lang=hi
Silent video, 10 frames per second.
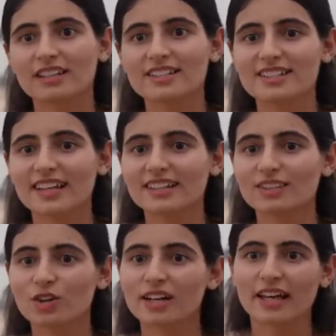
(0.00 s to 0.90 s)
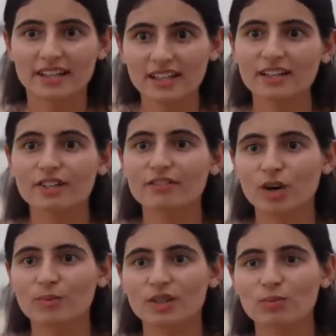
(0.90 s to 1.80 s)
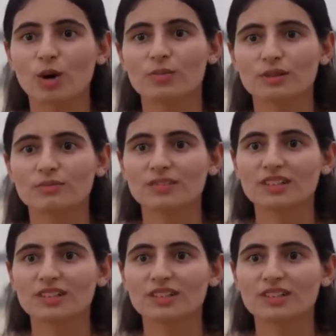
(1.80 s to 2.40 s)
इट्स लाइक यू आर रनिंग अवे फ्रॉम द प्रॉब्लम